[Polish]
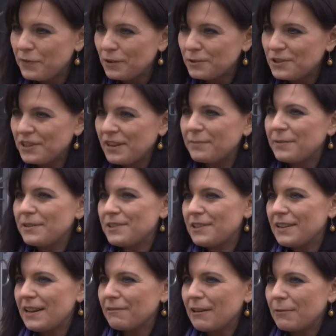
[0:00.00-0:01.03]
wodzie,
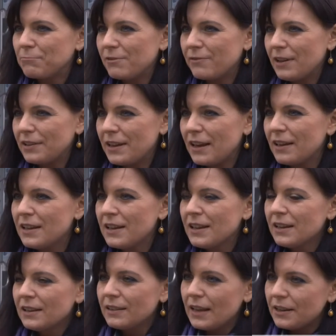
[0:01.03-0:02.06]
będzie nauka pływania
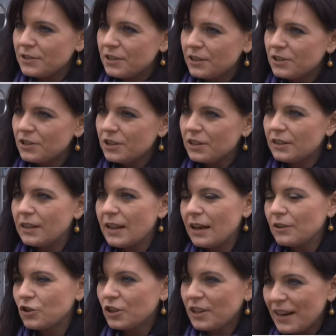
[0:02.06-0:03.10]
dla dzieci,
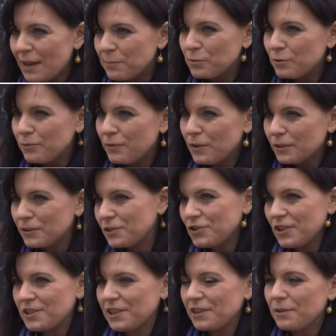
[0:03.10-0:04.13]
dla szkrabów od
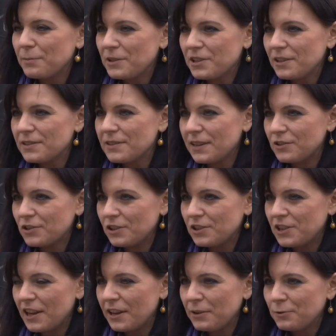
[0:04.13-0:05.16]
trzeciego miesiąca
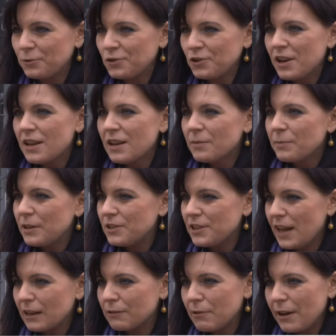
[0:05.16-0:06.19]
życia już,
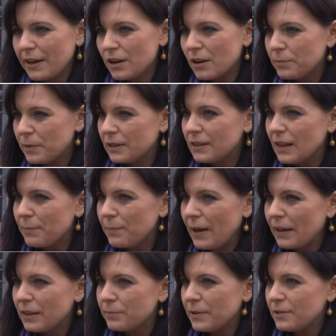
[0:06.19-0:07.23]
będzie aquaerobik dla
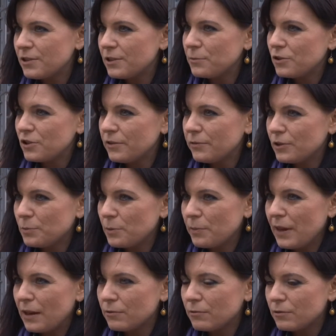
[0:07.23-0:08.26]
pań, będzie możliwość
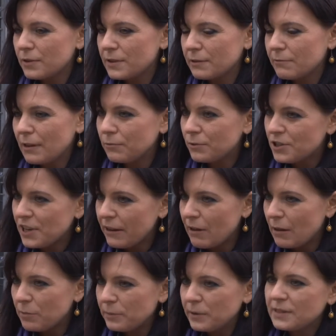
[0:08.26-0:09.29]
pomiaru składu
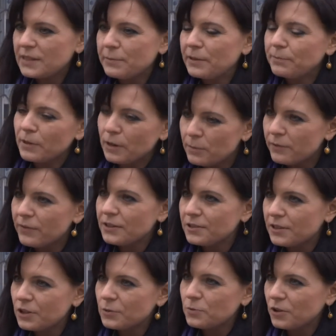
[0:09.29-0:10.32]
ciała, bo my chcemy
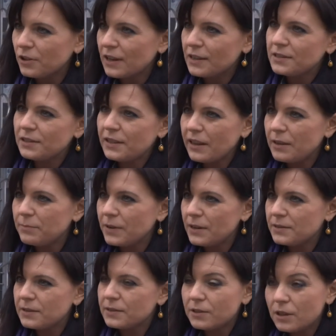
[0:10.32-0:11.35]
promować też przy okazji tej
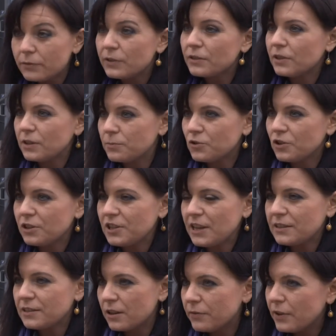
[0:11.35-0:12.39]
imprezy zdrowy tryb
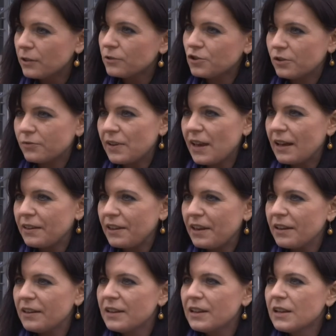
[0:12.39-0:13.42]
życia, zdrowe odżywianie.